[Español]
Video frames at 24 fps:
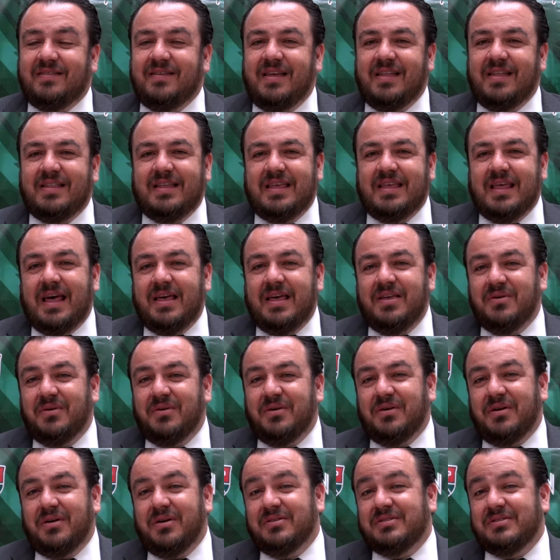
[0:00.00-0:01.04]
esa identidad y yo
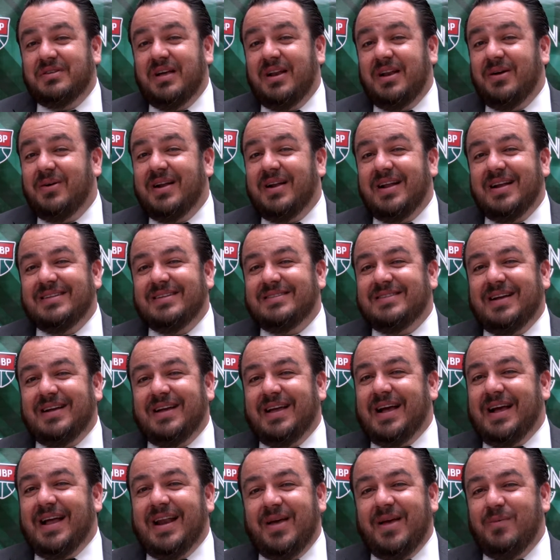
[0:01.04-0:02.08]
creo que no se va a lograr hasta que
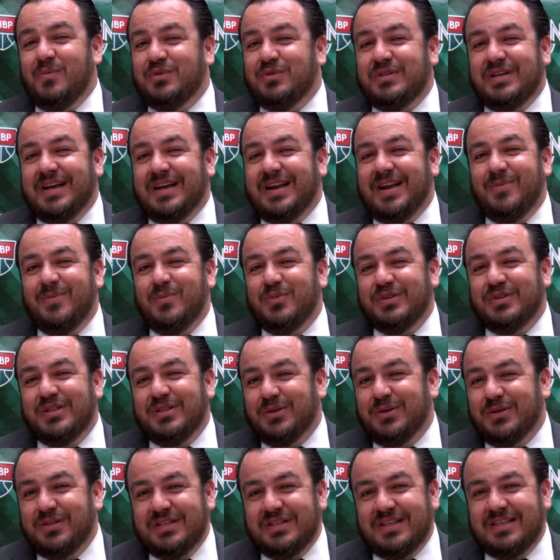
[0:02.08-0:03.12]
ganemos y ganemos,
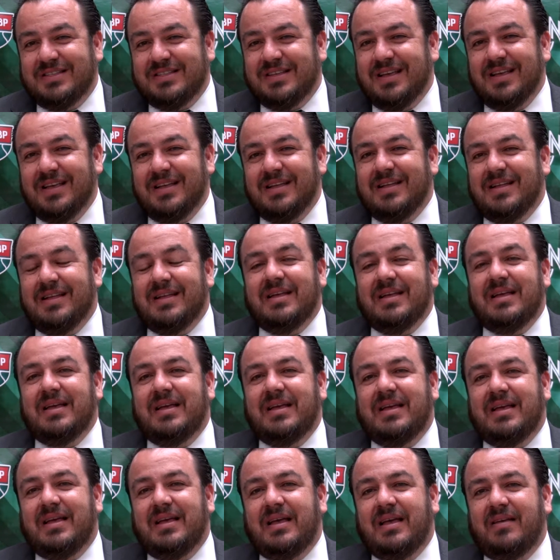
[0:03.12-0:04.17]
entonces
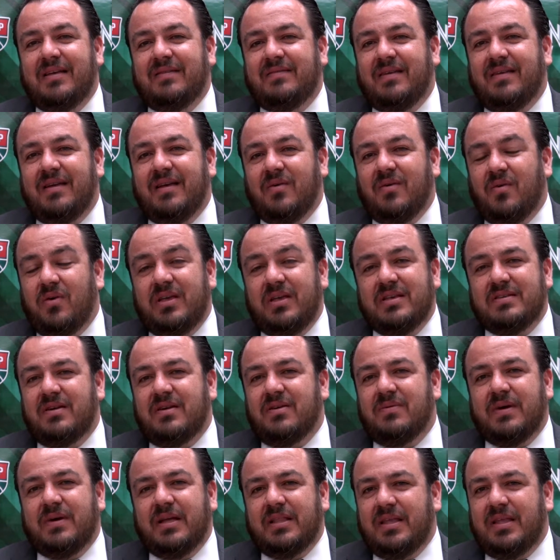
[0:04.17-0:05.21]
eh, hoy es el
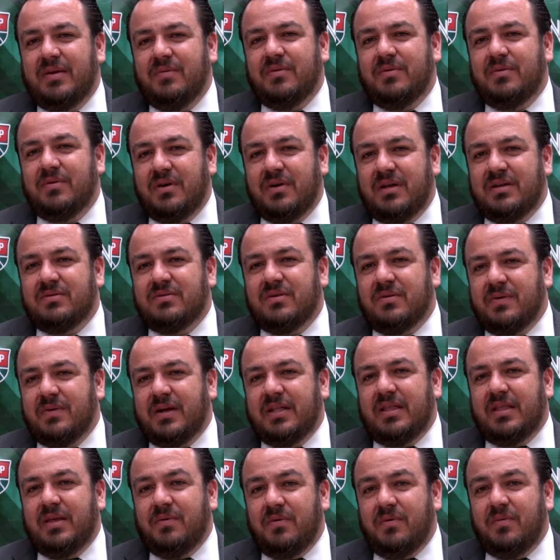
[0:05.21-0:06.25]
objetivo, hoy es el
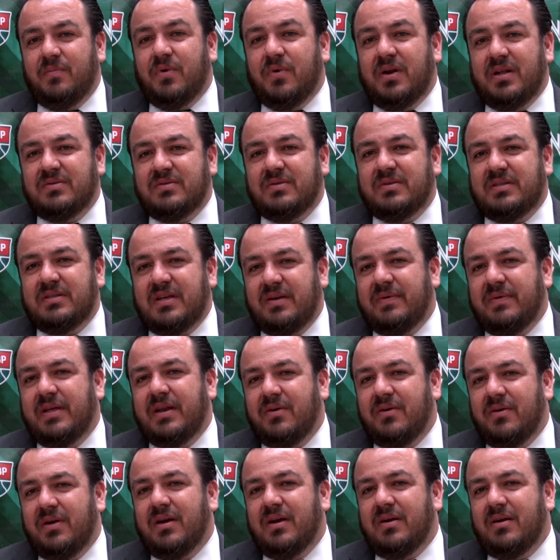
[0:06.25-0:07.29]
objetivo y por eso es que viene
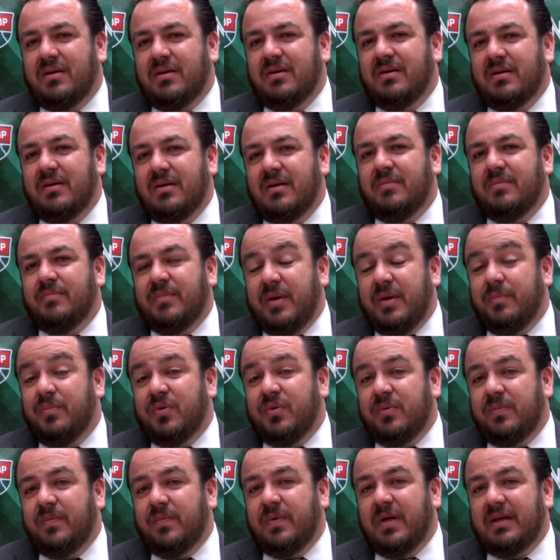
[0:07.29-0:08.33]
hoy el
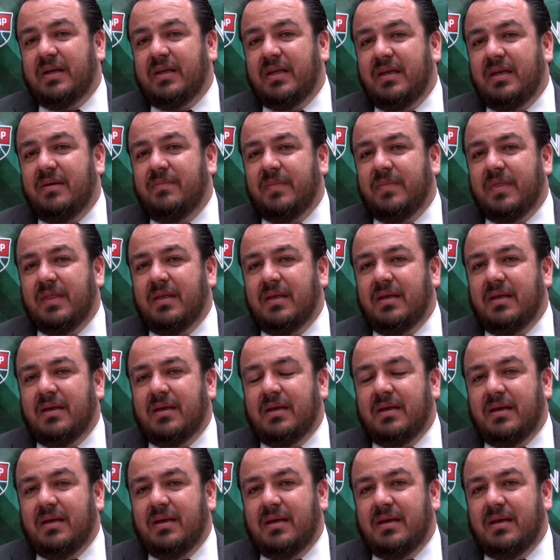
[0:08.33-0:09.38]
Pepo aquí
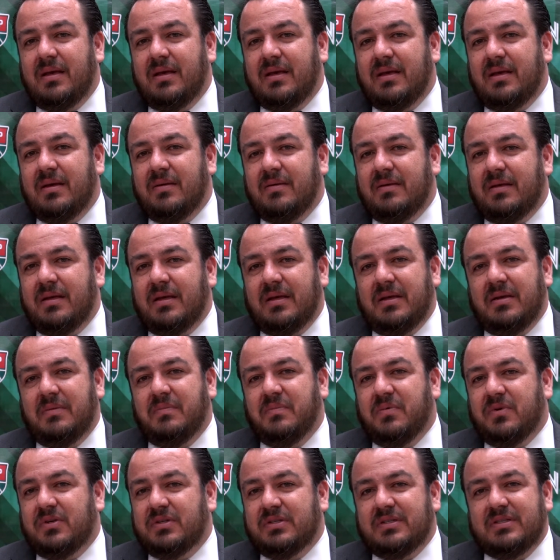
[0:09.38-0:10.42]
eh, y
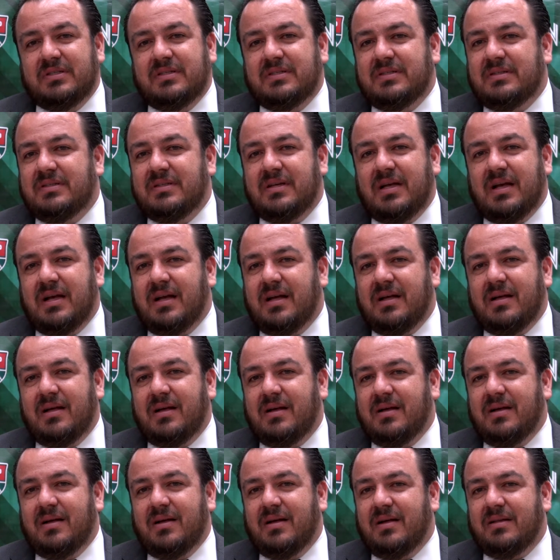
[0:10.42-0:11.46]
pues
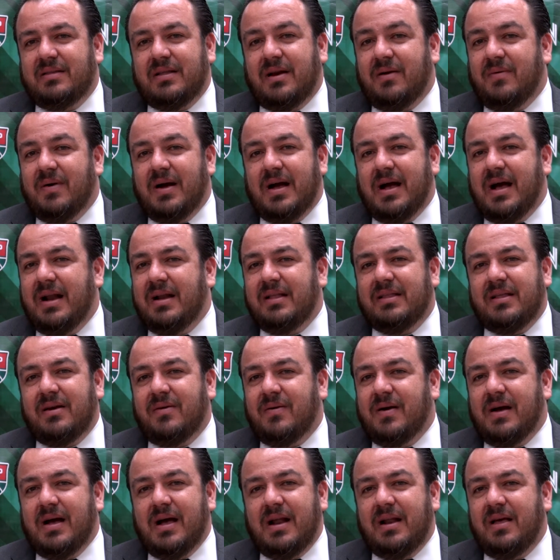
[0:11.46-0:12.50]
a, a, trabajar, a
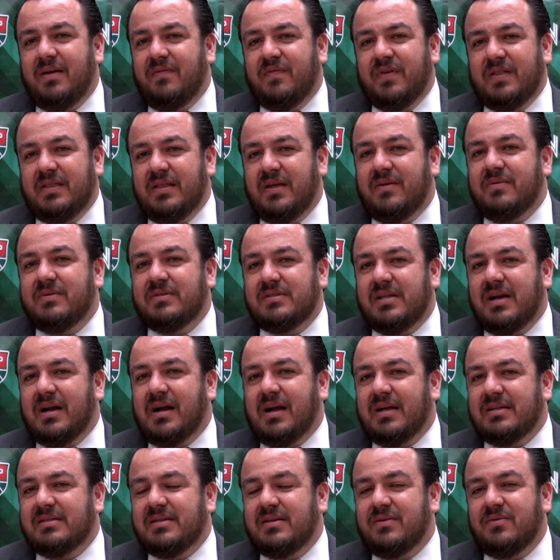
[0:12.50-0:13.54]
trabajar, a defender nuestra
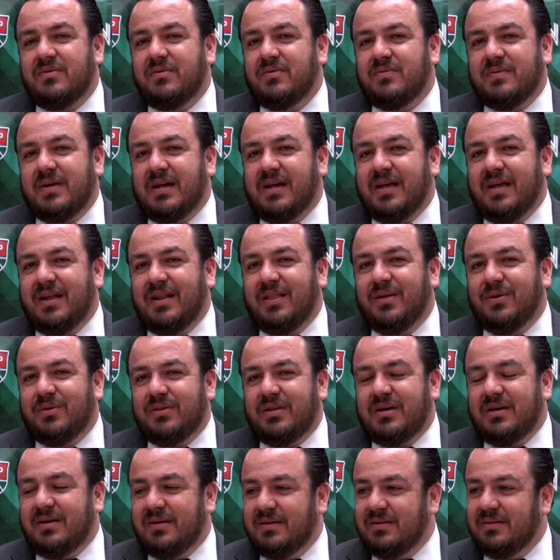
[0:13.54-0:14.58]
casa, no nos va a quedar de
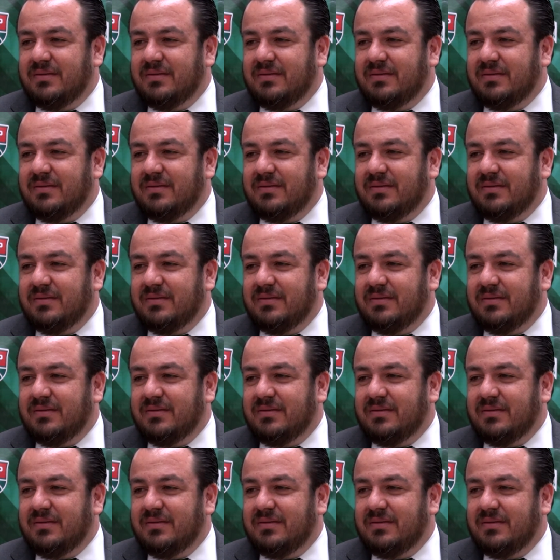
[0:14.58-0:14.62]
otra.